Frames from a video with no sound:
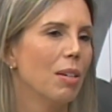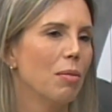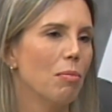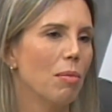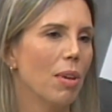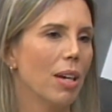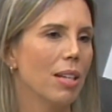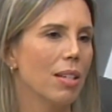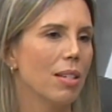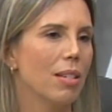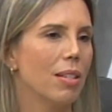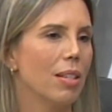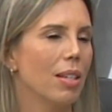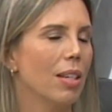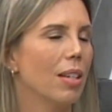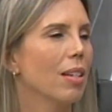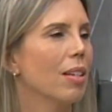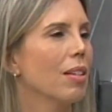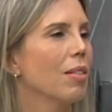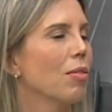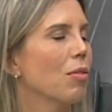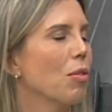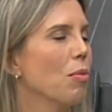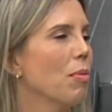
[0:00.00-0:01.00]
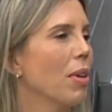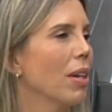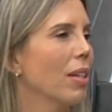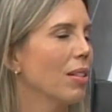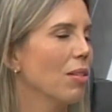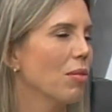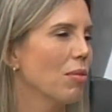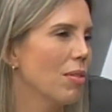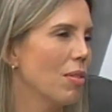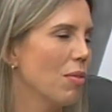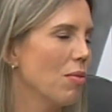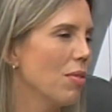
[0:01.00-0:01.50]
Mas sim como é que
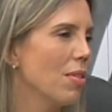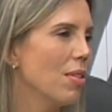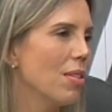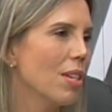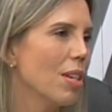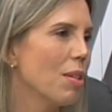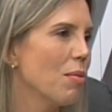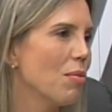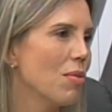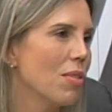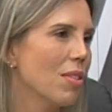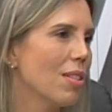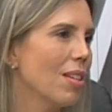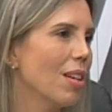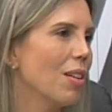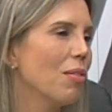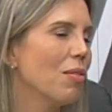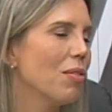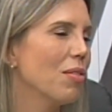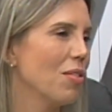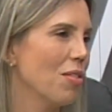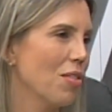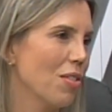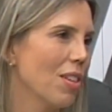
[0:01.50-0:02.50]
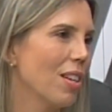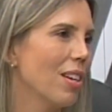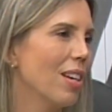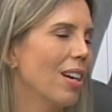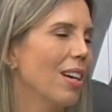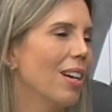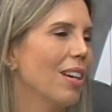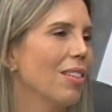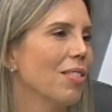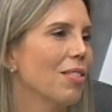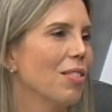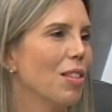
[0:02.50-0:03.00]
estão teus exames de saúde em
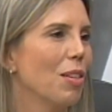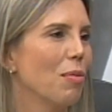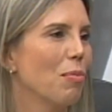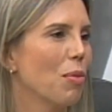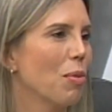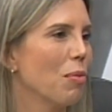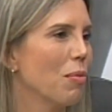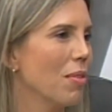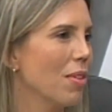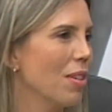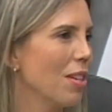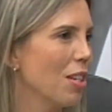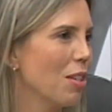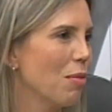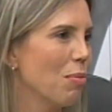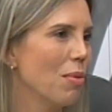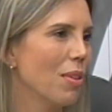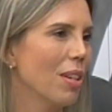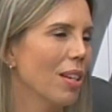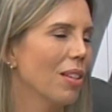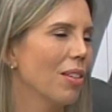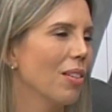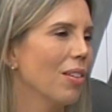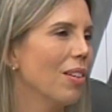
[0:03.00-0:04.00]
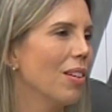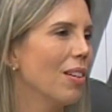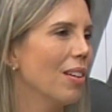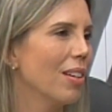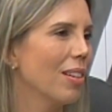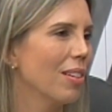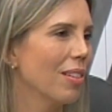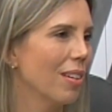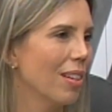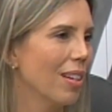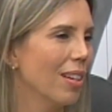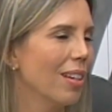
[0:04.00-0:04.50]
geral, se tem problema
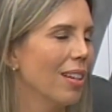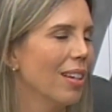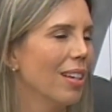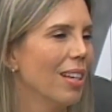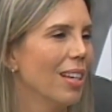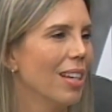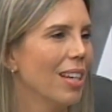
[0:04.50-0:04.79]
respiratório, né?